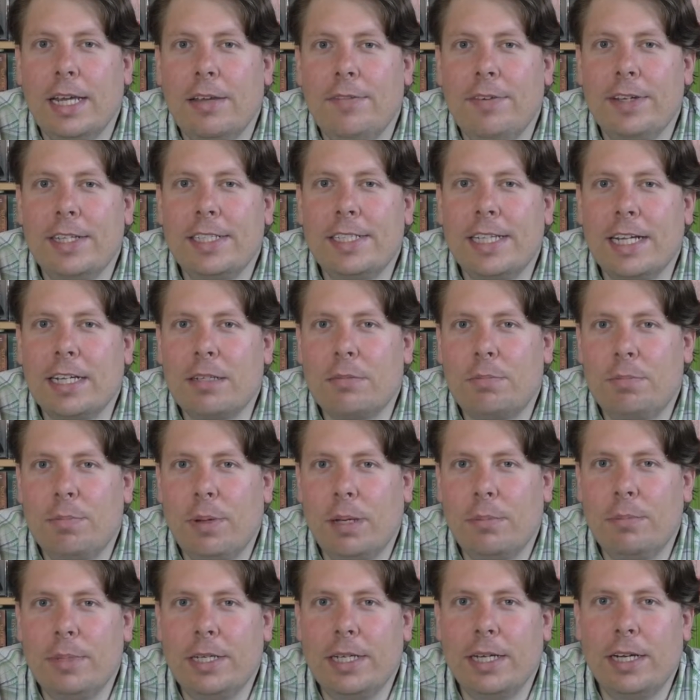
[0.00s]
Wie gesagt,
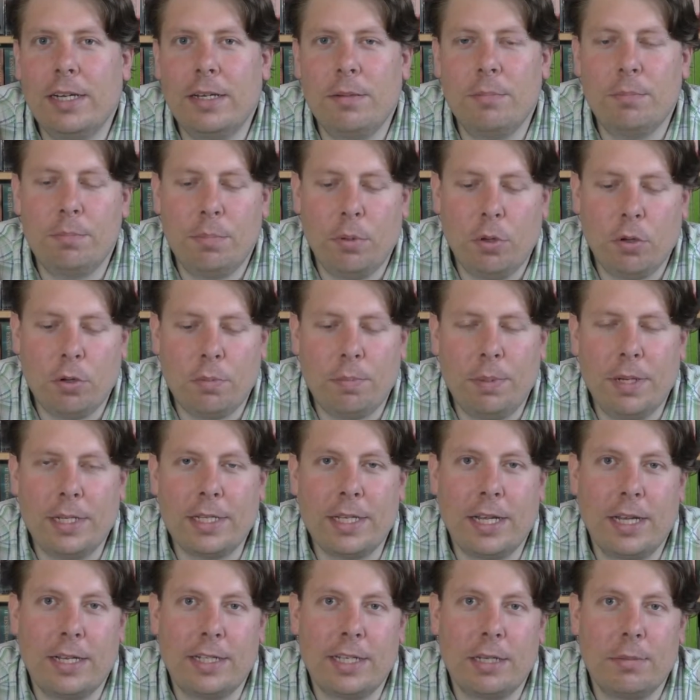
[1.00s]
bei mir im
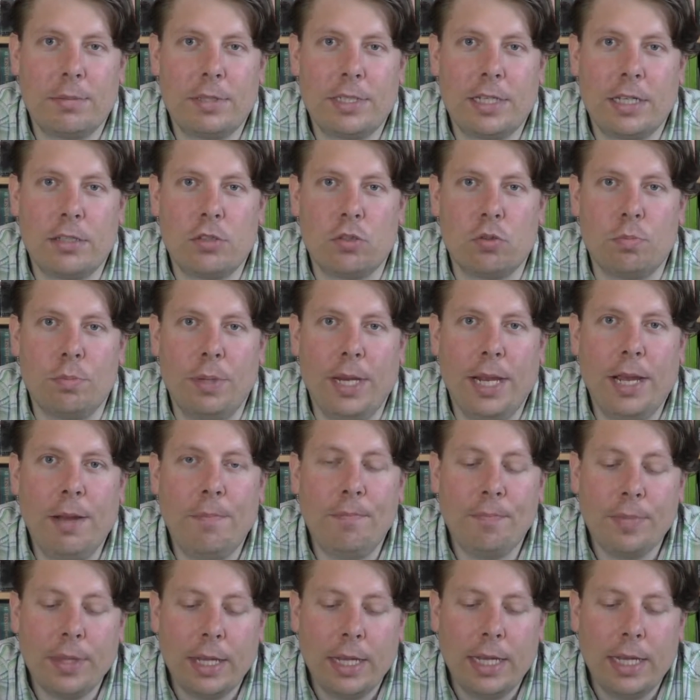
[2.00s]
Blogbeitrag gibt es dazu mehr.